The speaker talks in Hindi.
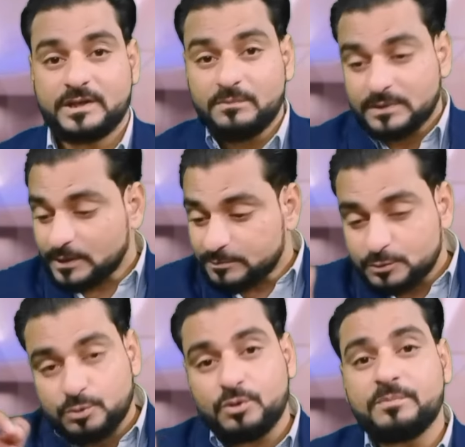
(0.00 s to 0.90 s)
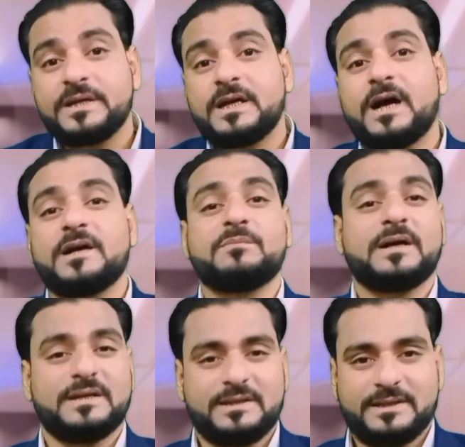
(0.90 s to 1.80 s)
ये मतलब शुरू में ही हार
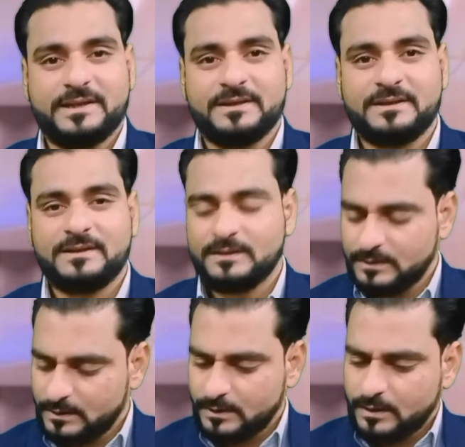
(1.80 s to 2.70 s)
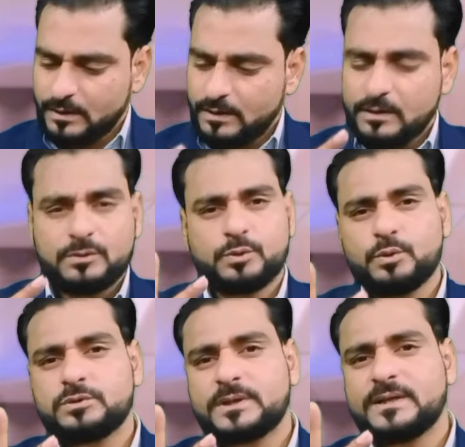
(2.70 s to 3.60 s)
मान लेते
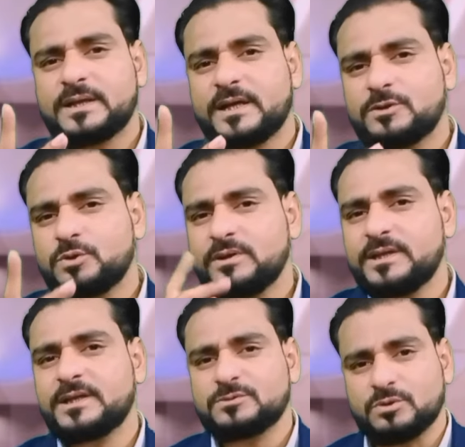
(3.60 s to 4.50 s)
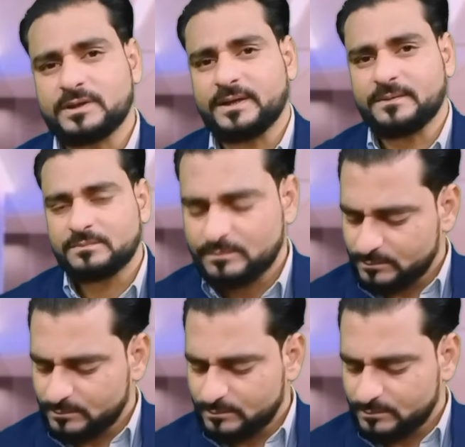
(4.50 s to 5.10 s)
हैं दूसरे तरह के जो लीडर्स होते हैं